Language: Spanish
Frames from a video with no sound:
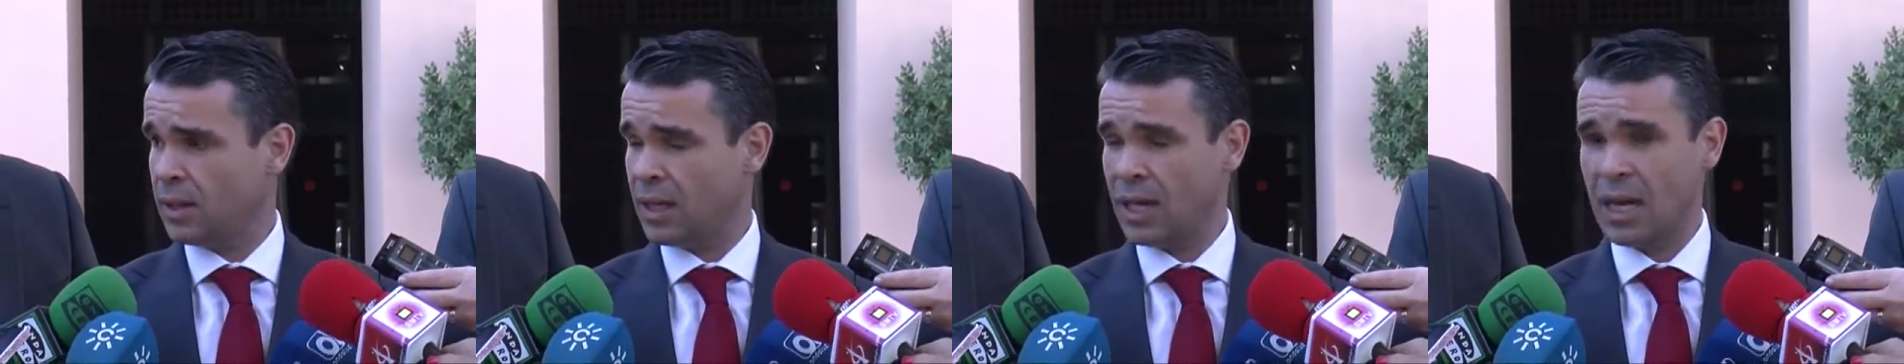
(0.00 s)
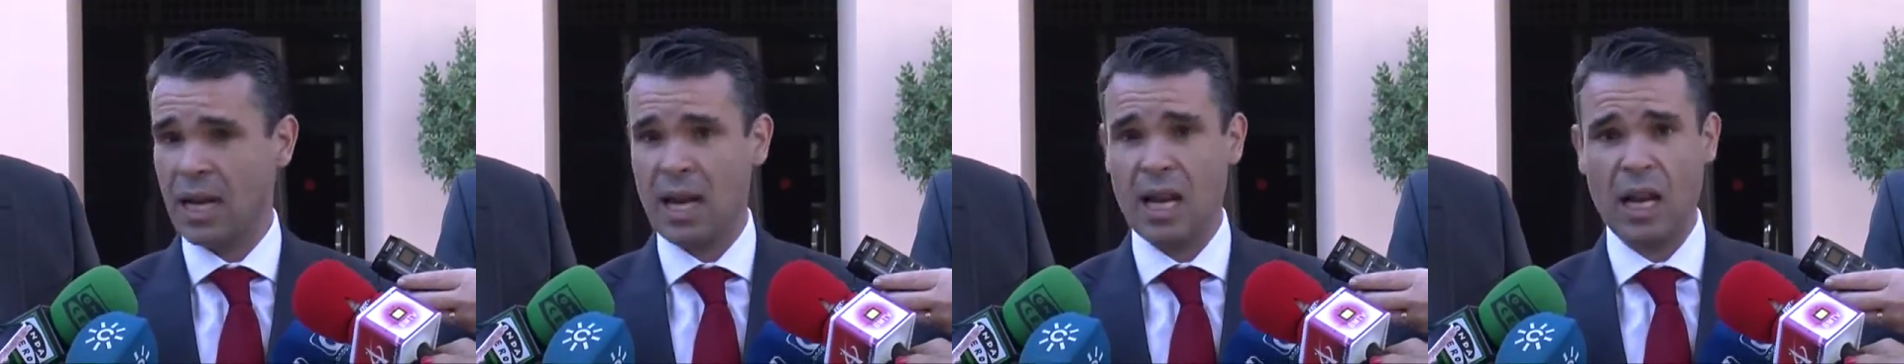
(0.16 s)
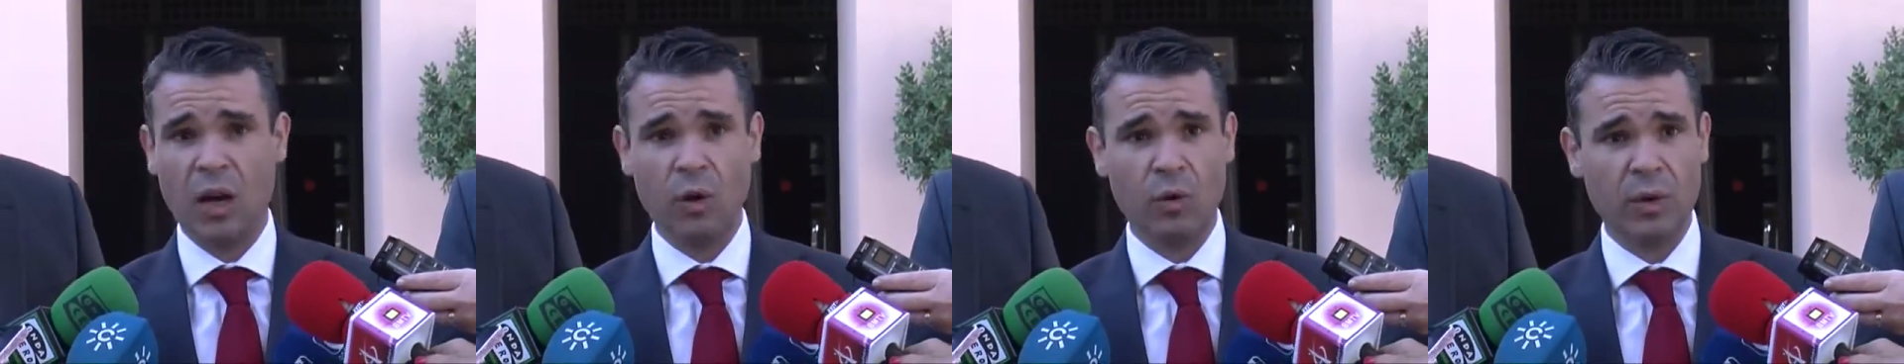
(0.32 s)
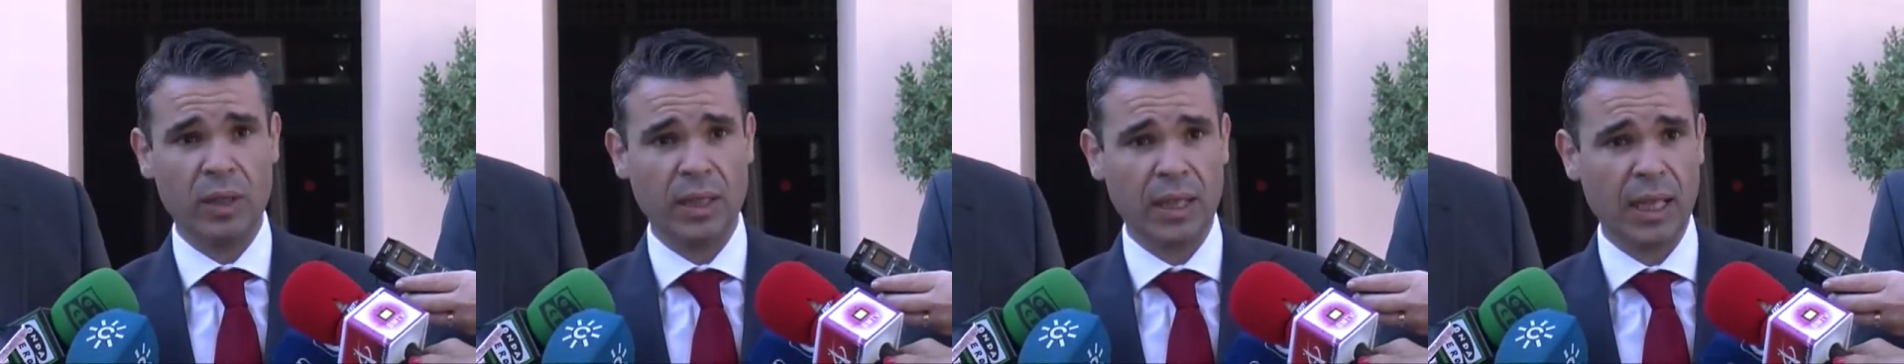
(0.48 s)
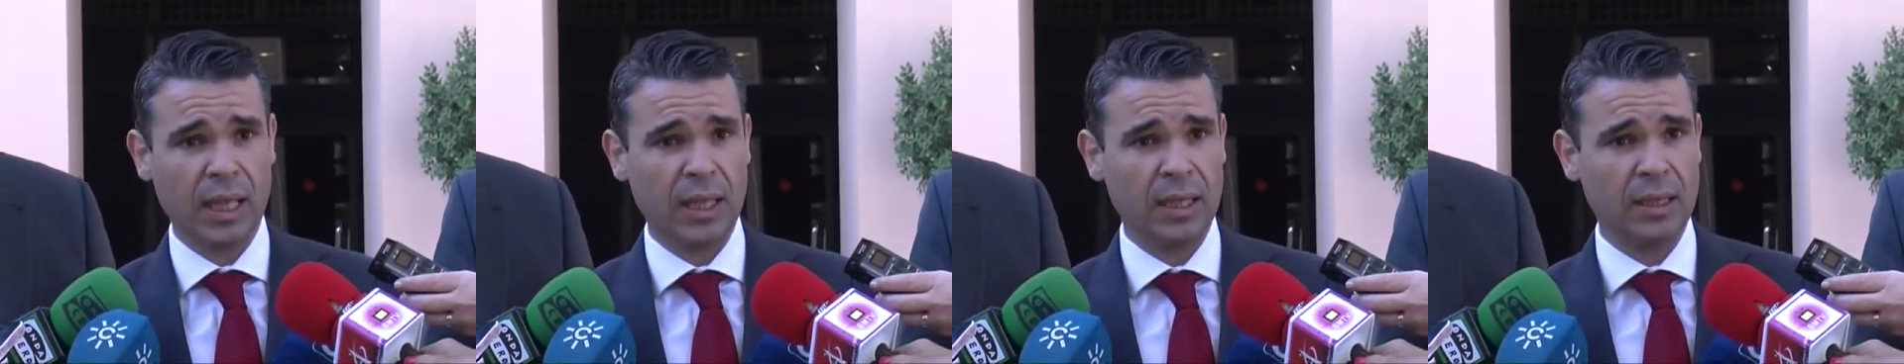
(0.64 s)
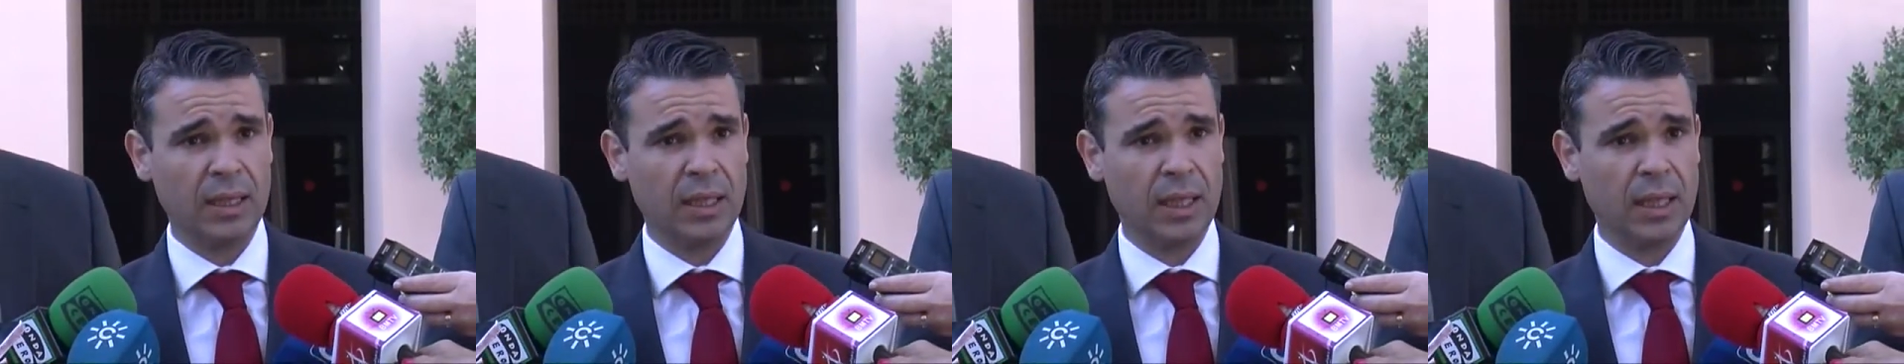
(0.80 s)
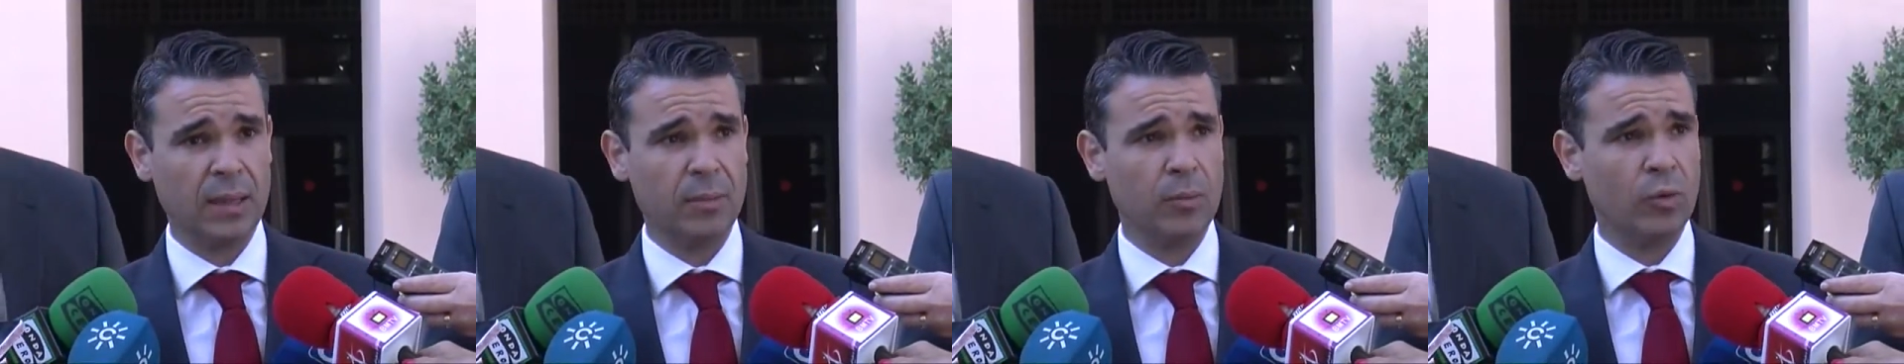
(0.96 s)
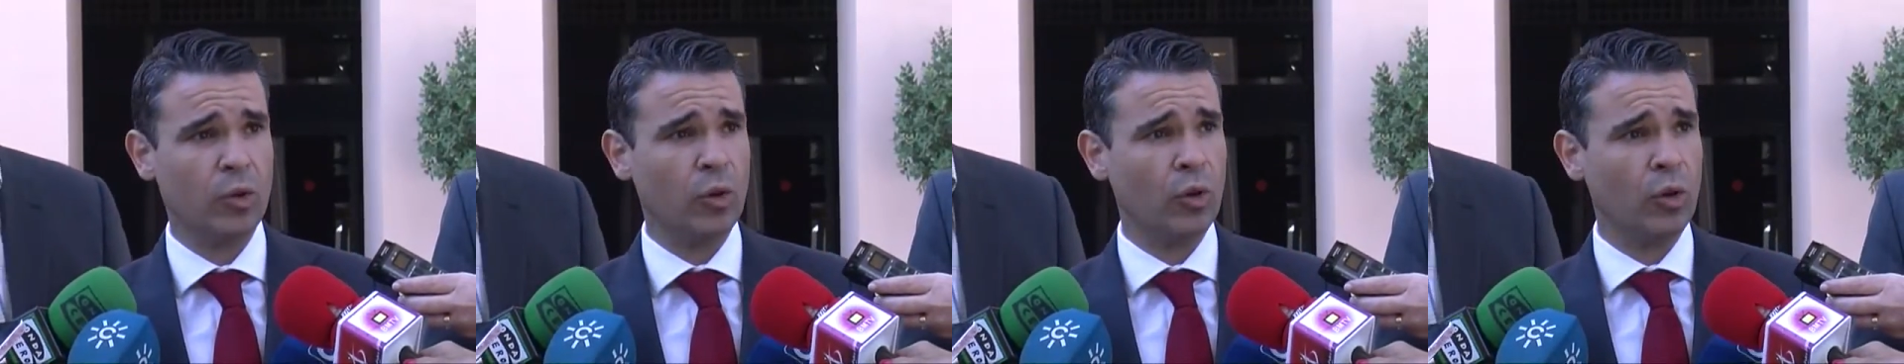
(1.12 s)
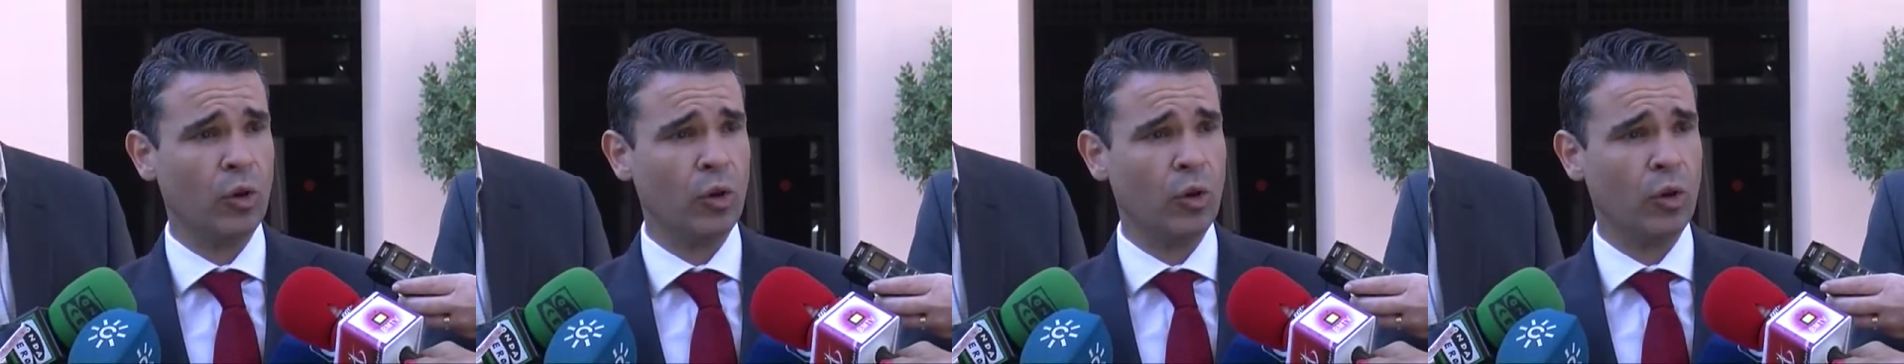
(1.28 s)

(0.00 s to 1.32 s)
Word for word: es la única que tenemos,